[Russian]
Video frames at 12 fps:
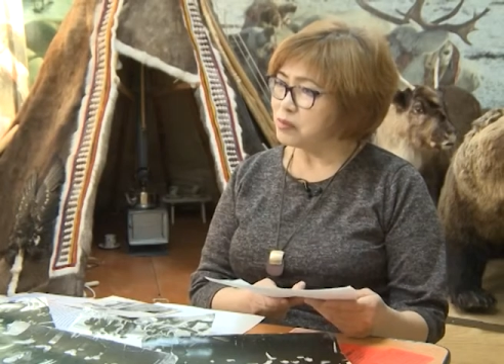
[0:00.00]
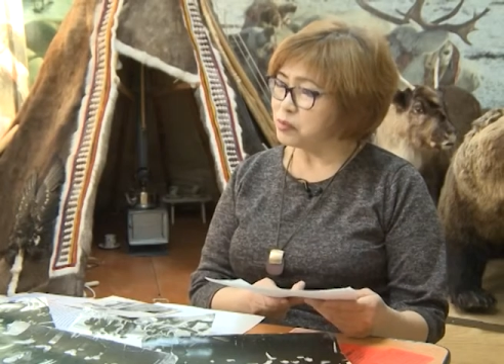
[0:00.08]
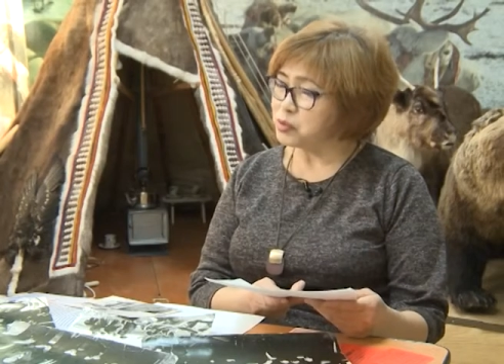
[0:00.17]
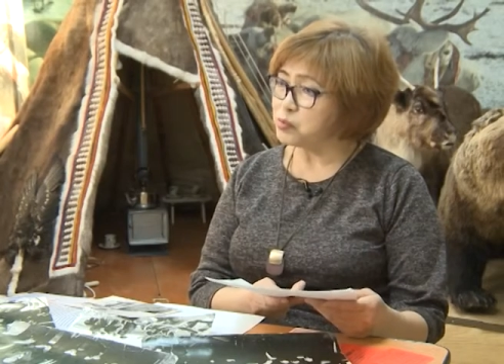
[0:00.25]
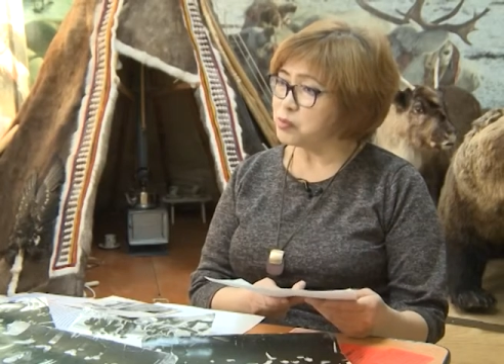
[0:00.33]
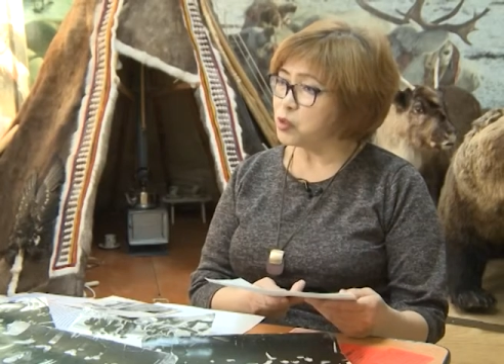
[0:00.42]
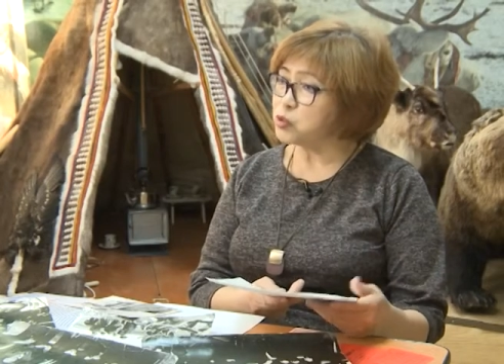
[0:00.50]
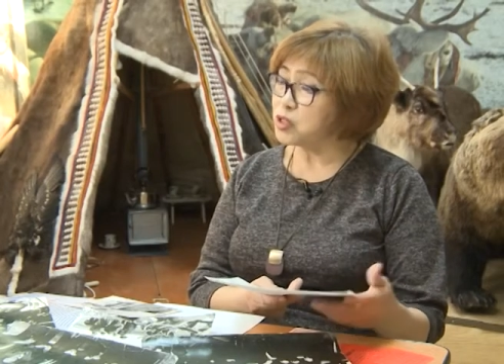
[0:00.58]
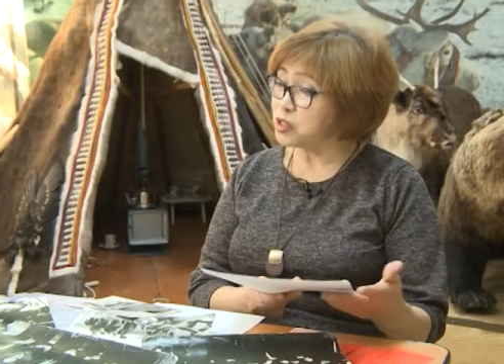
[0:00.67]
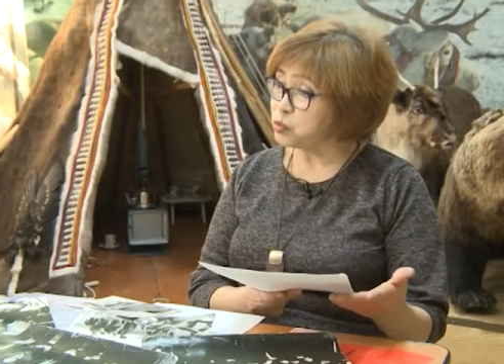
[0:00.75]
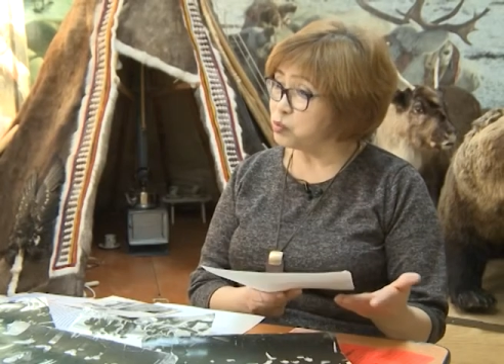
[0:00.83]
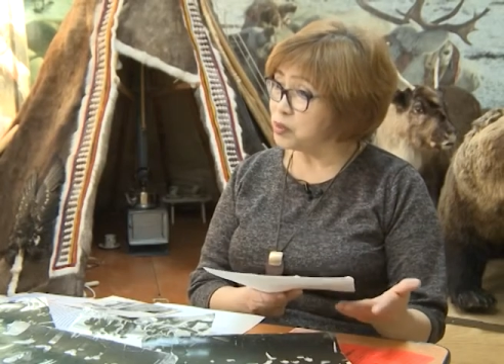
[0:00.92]
в общем-то,
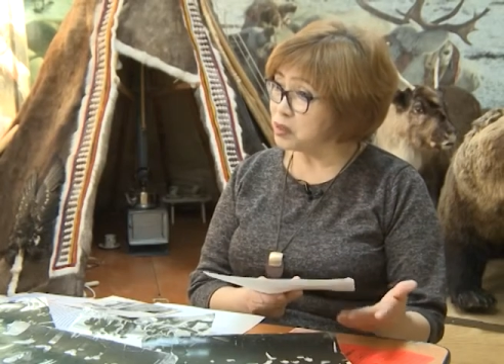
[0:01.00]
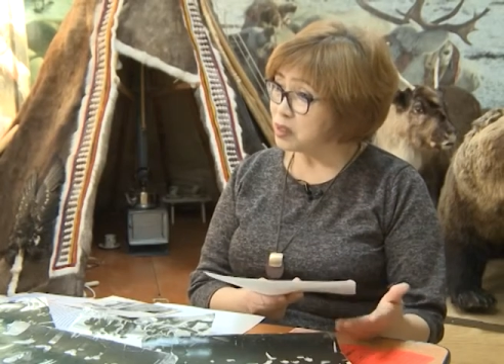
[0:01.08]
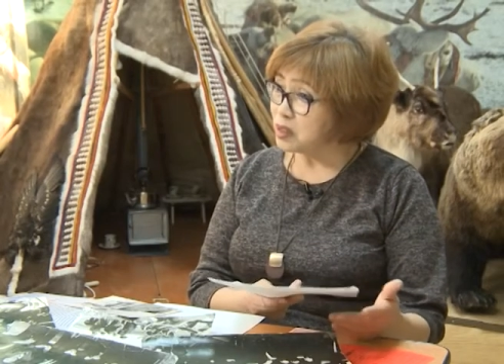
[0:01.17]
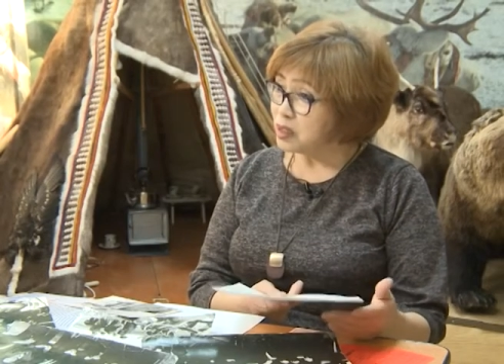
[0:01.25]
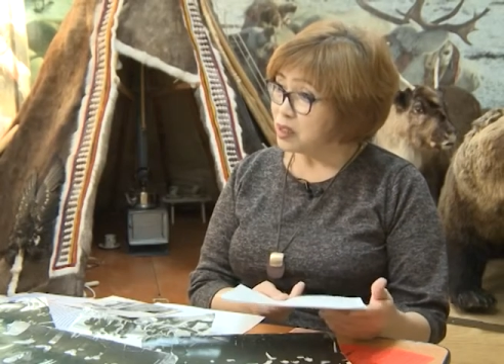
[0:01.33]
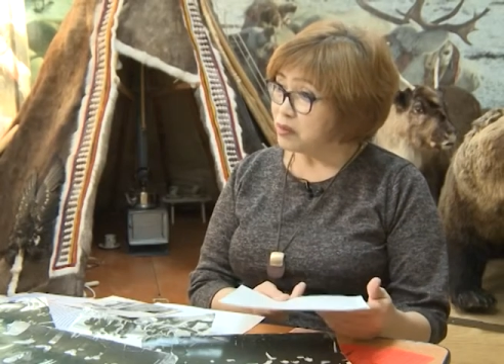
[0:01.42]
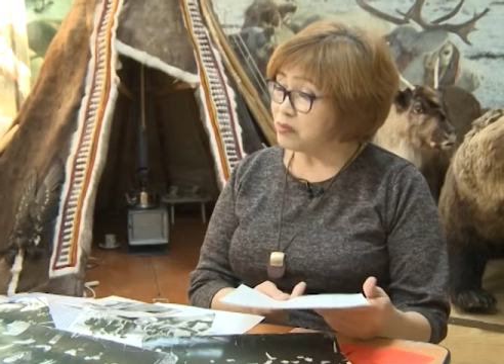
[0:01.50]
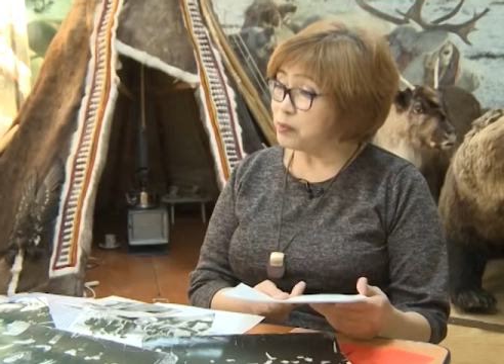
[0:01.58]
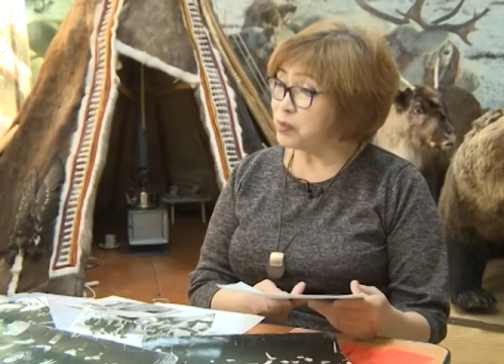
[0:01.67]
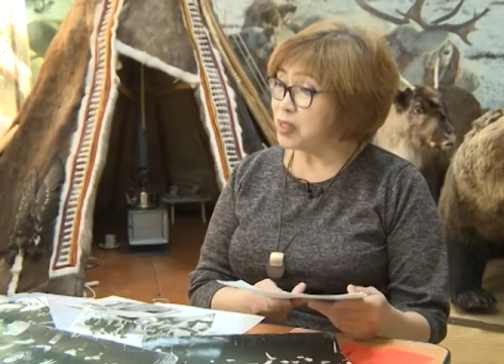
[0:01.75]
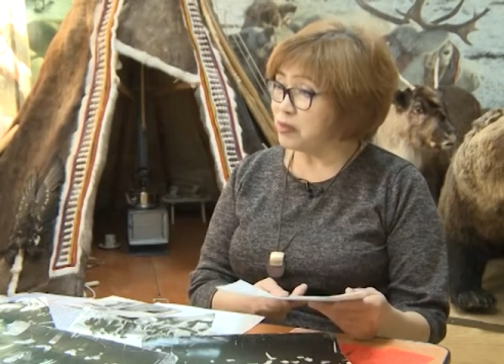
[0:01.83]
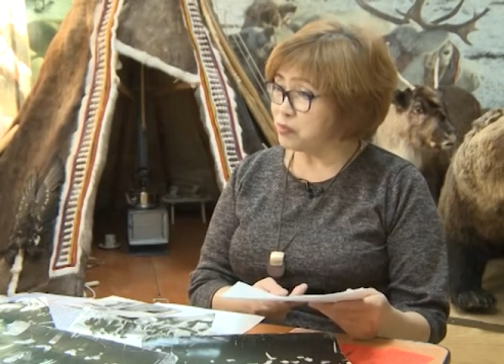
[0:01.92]
все, кто был в
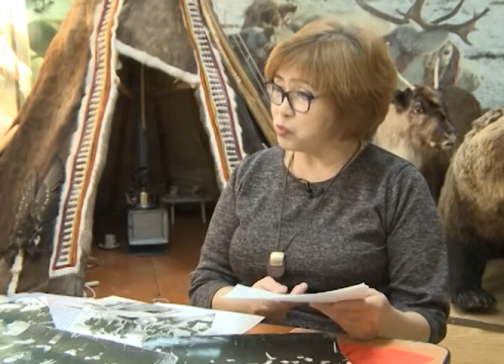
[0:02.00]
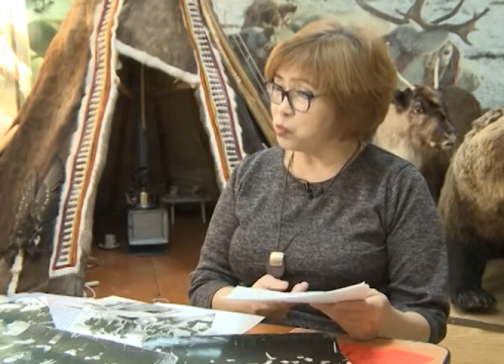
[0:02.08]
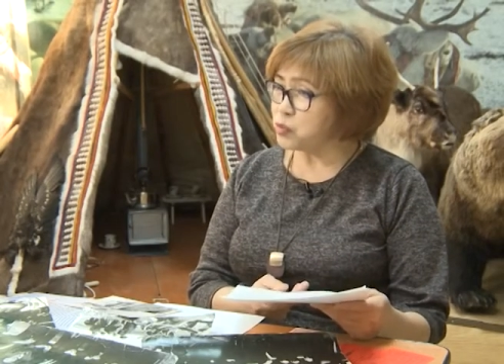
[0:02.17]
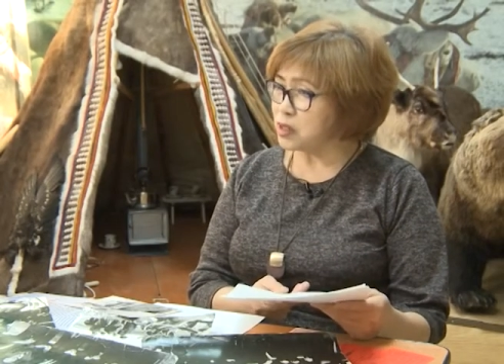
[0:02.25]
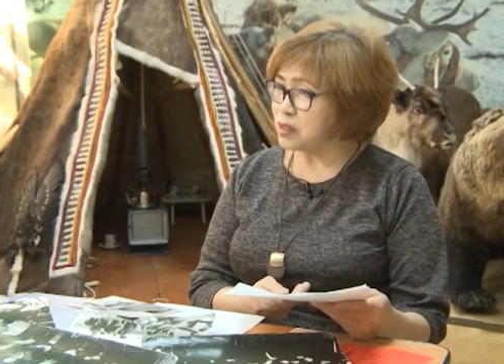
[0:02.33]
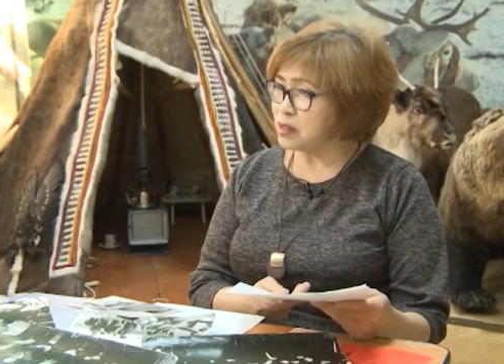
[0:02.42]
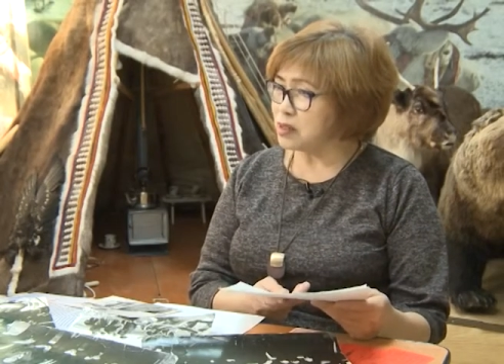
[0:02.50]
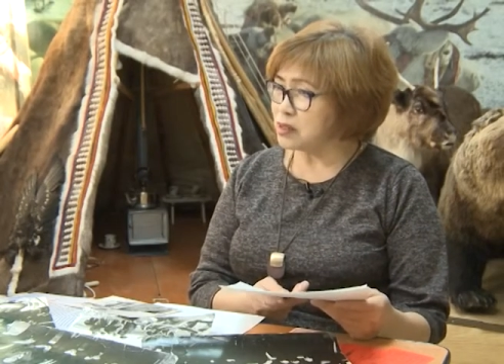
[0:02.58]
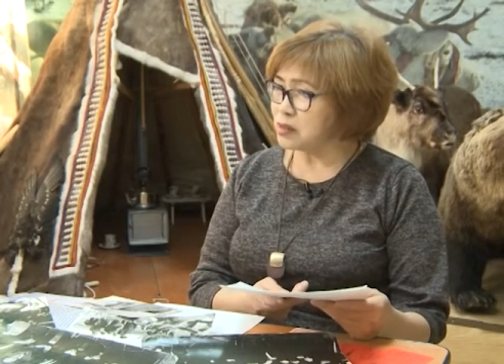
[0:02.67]
апреле в тундре,